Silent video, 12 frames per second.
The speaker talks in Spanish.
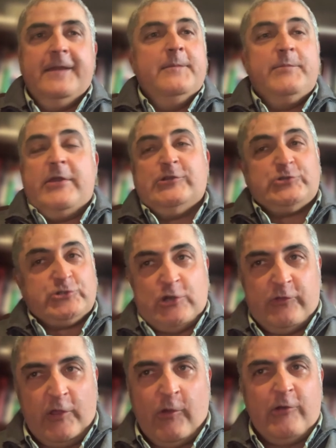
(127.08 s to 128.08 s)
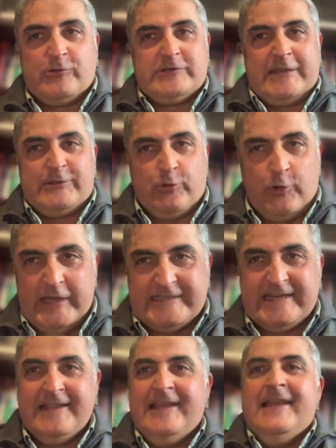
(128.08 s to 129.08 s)
Pero eso se lo dejo a los
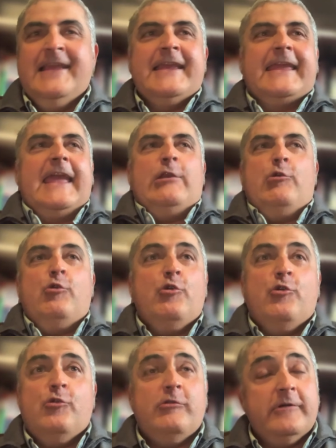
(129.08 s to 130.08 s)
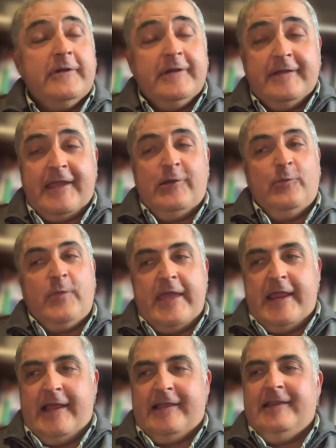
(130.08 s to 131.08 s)
lectores que lo, que lo
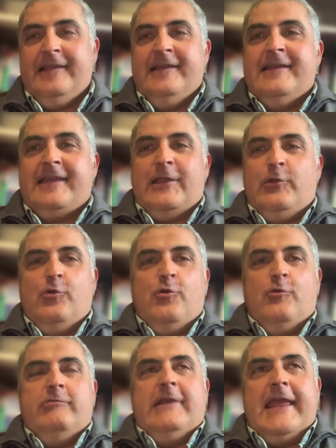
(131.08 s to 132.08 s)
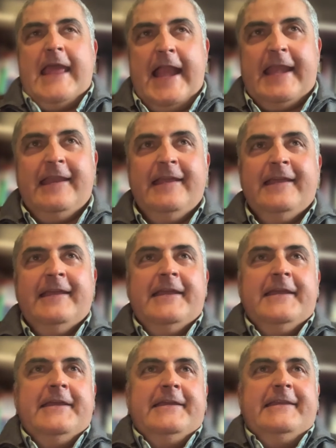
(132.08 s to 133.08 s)
que lo lean
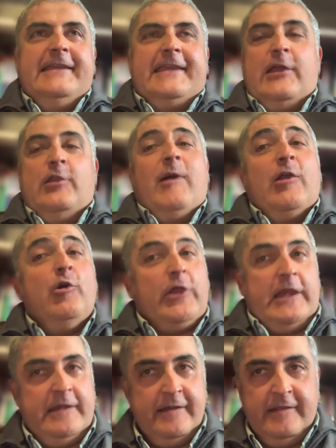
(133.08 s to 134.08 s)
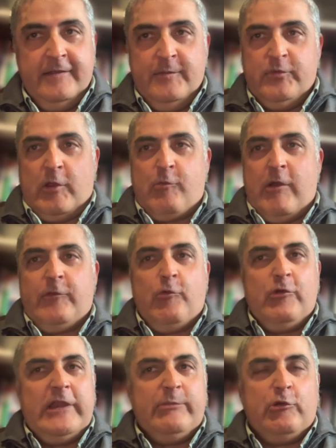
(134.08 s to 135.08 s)
y que lo valoren. Porque cuando
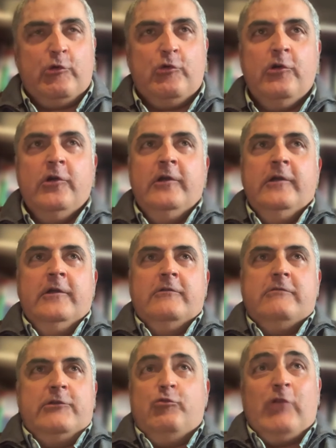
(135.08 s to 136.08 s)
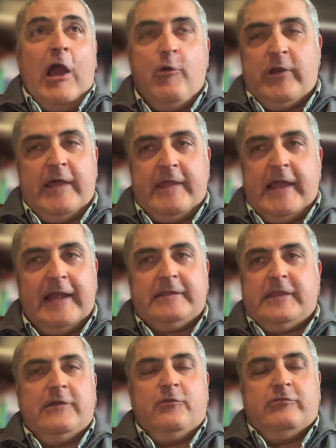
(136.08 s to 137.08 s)
un libro, cuando una obra de
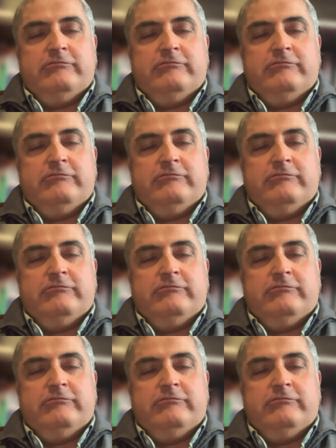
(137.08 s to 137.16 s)
arte eh,